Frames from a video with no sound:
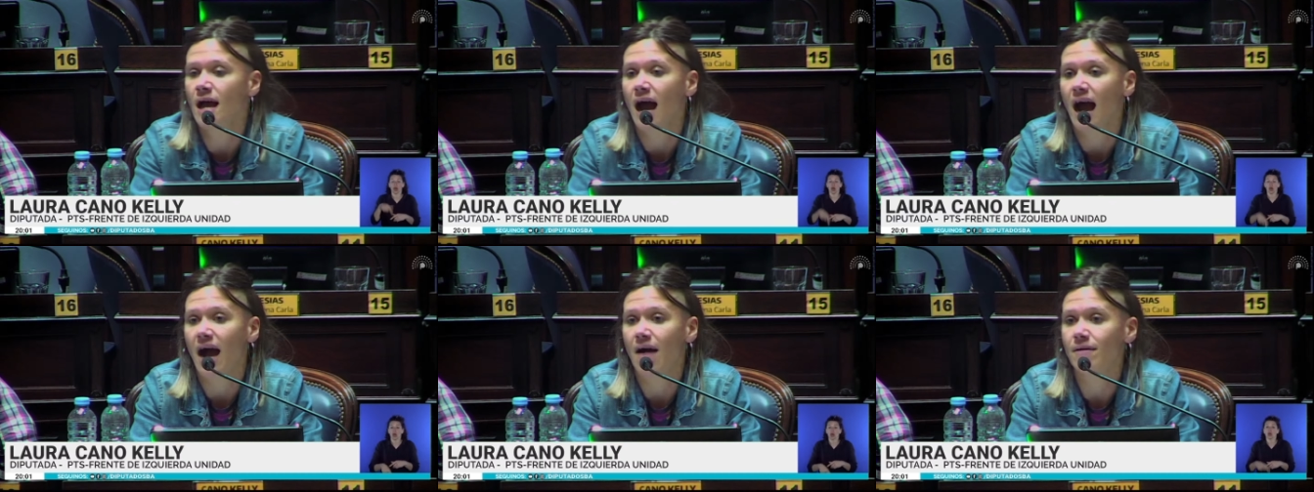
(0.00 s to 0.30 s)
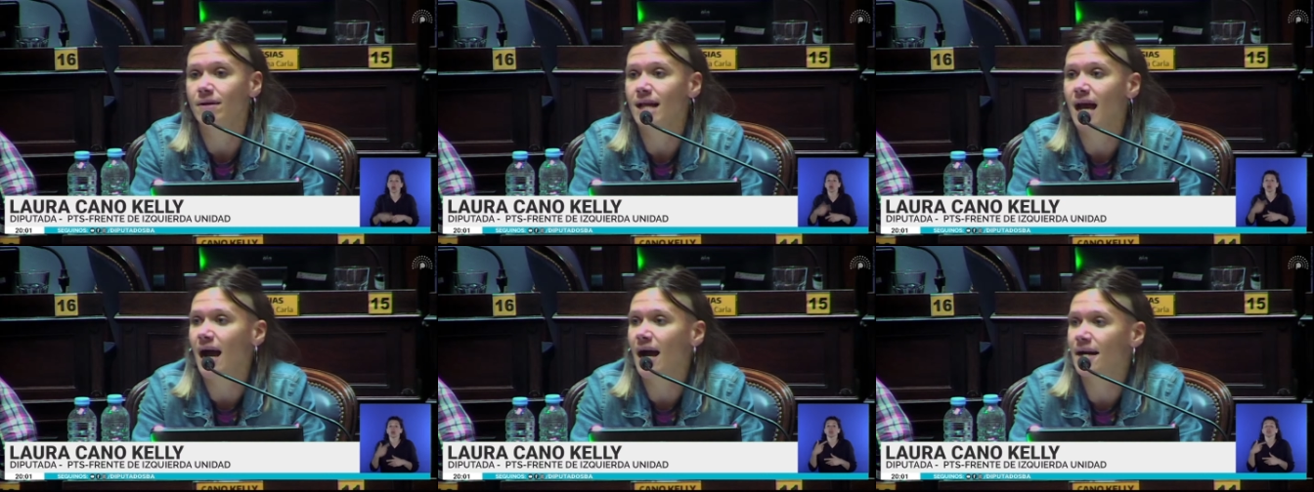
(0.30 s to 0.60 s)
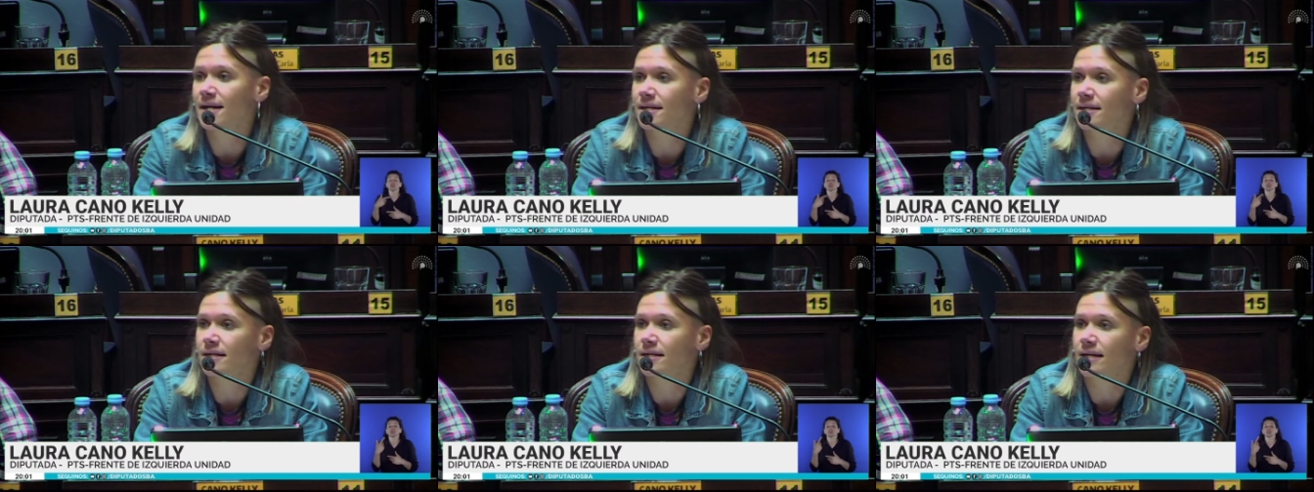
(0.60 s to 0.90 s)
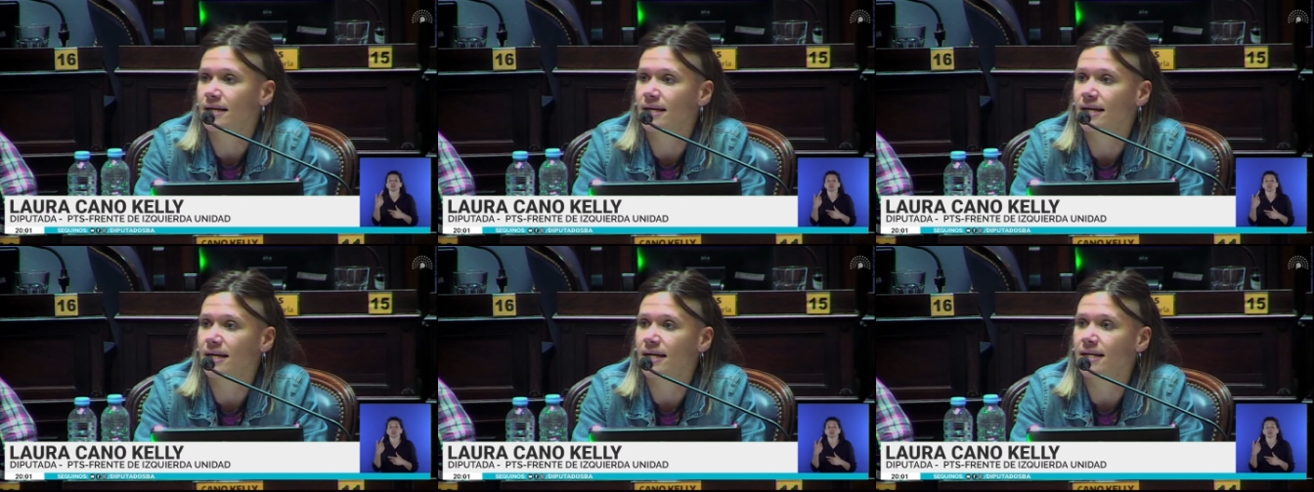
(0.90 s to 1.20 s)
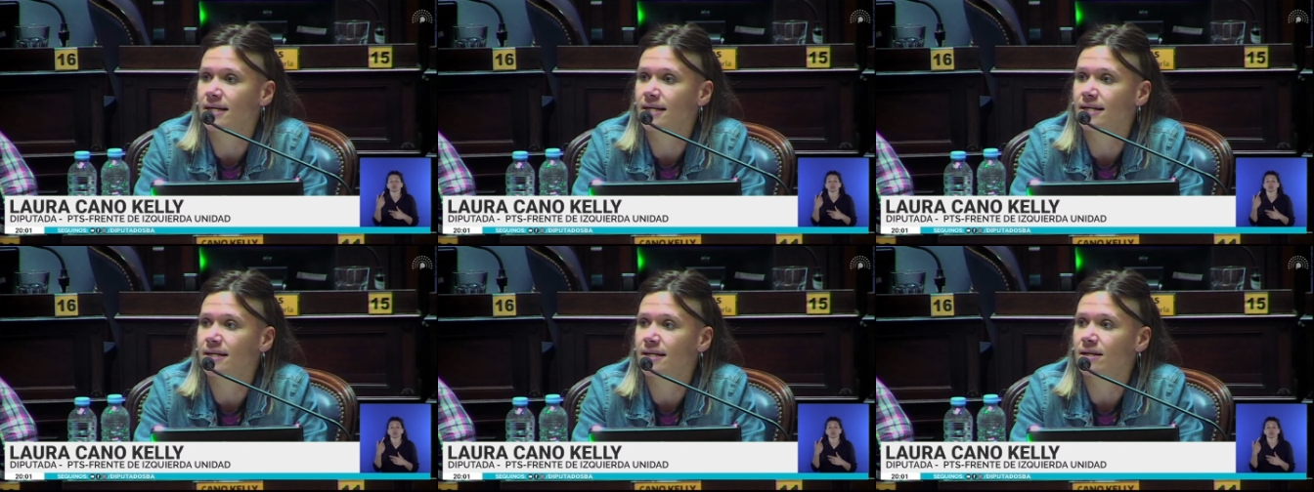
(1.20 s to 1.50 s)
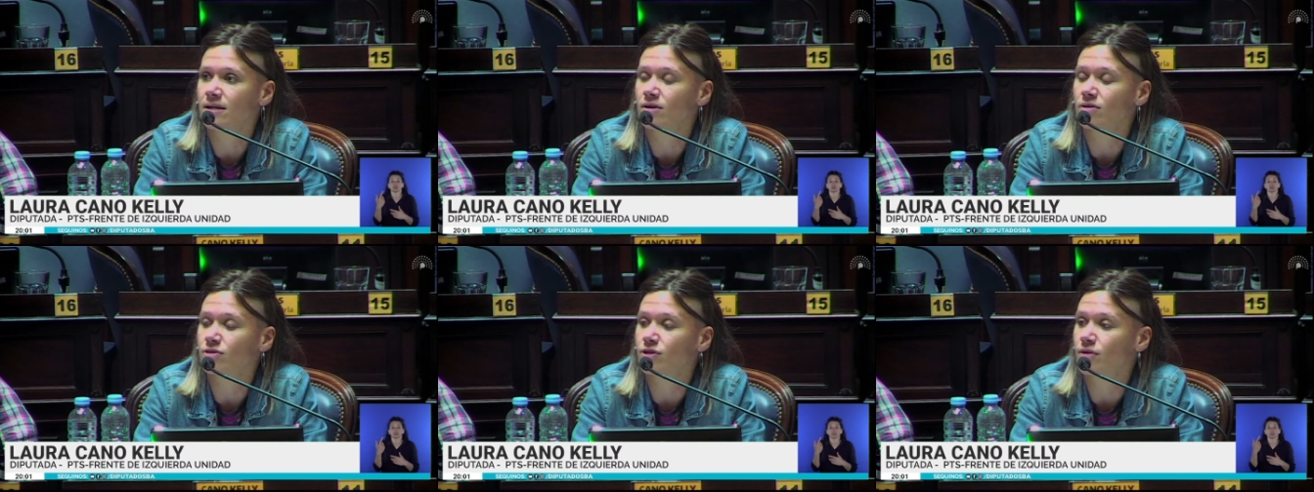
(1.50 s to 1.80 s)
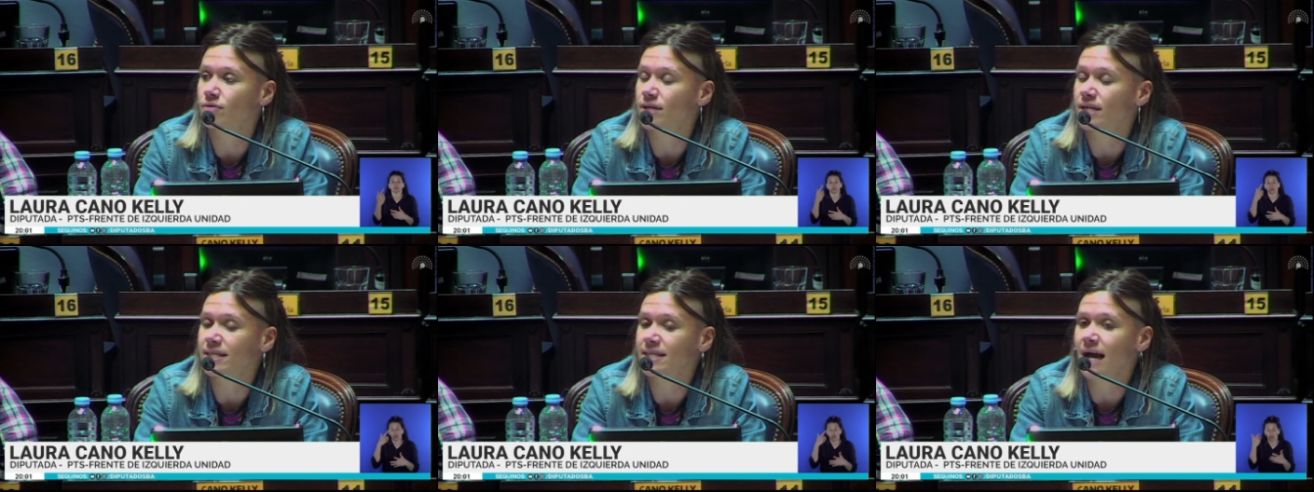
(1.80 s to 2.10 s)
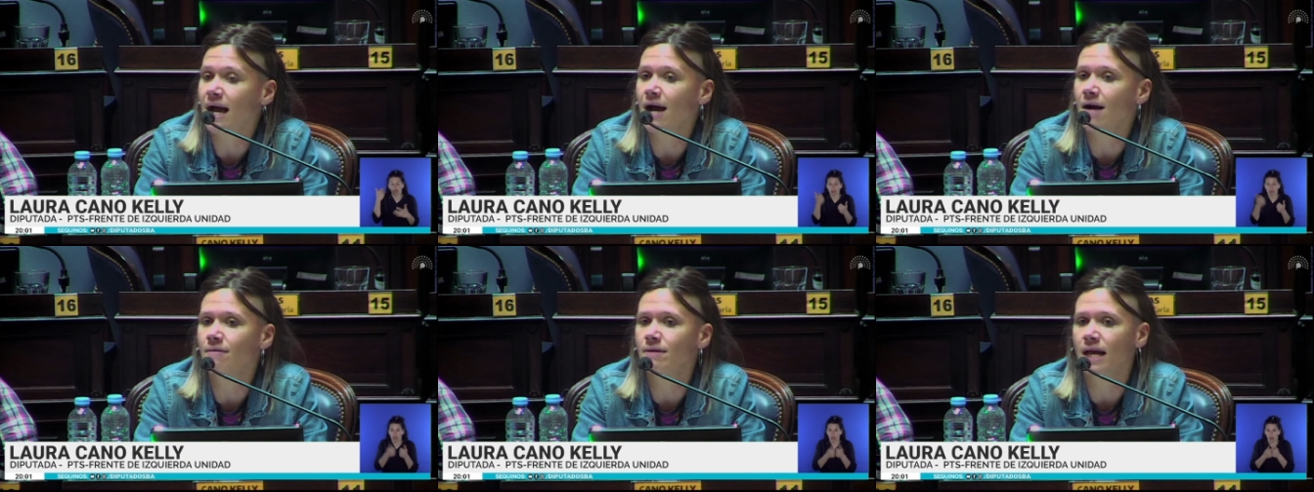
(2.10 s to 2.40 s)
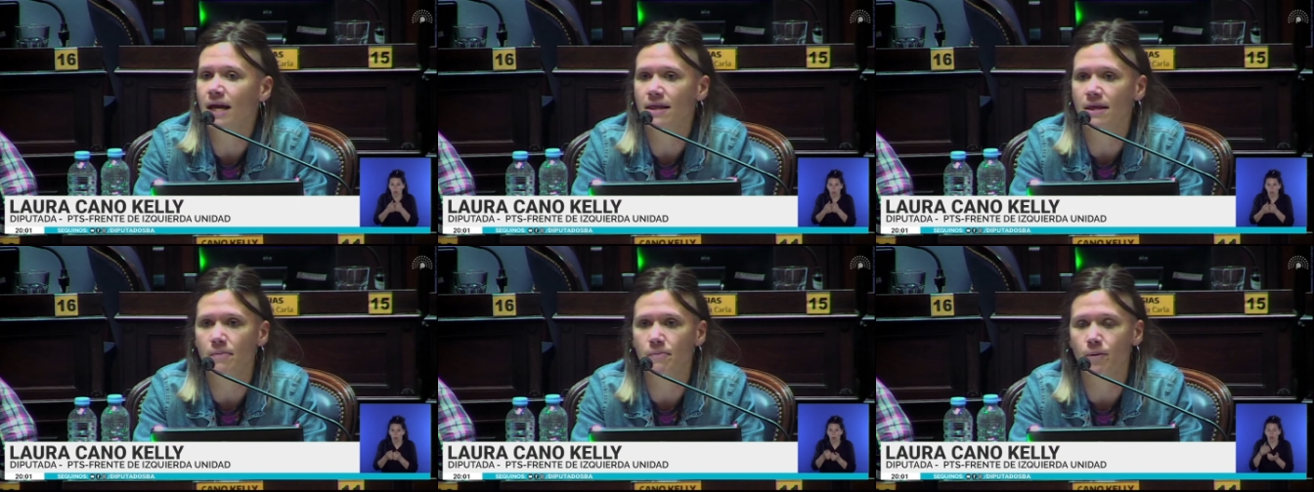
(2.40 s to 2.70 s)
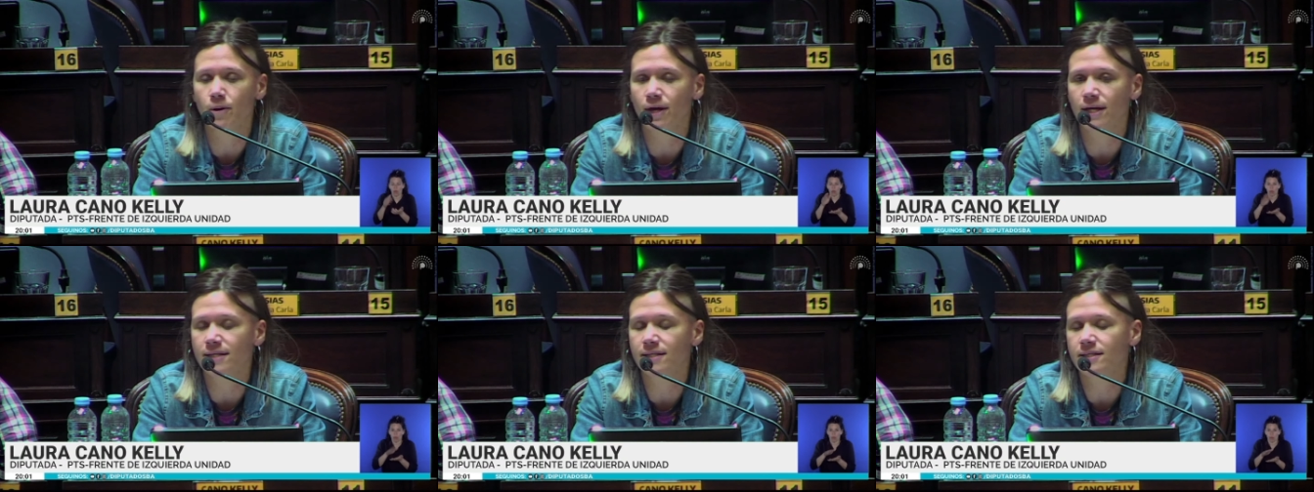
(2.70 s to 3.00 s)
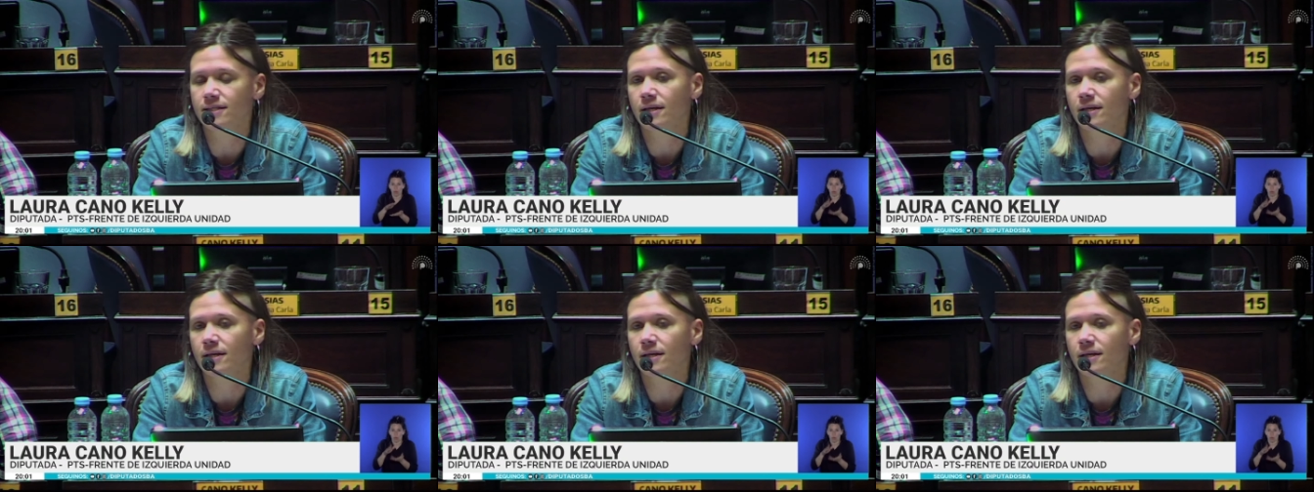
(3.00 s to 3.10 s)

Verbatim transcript: hablar en los sobretablas, después